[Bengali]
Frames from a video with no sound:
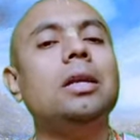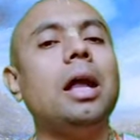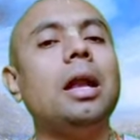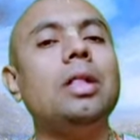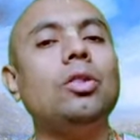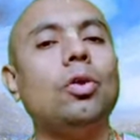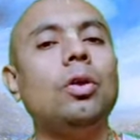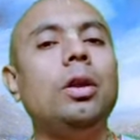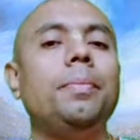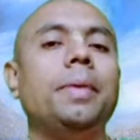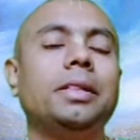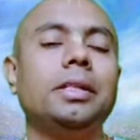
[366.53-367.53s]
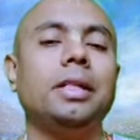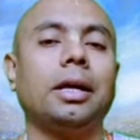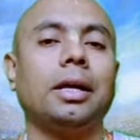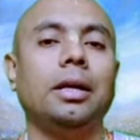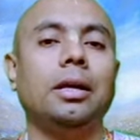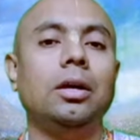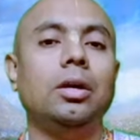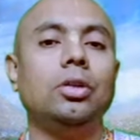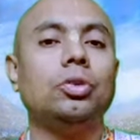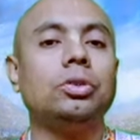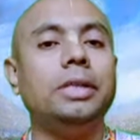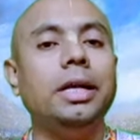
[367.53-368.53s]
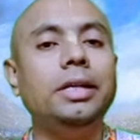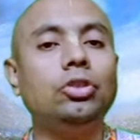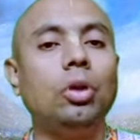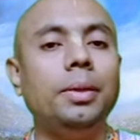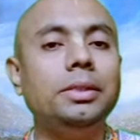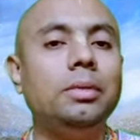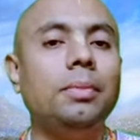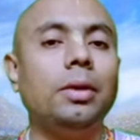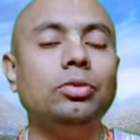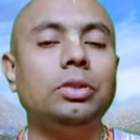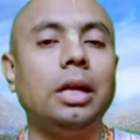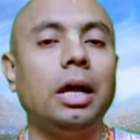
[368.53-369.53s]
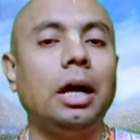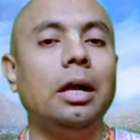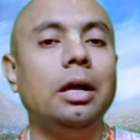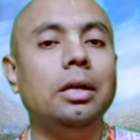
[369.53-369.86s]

নানা ধরনের ব্যক্তি থাকে তো সেই সমাজের মানুষেরা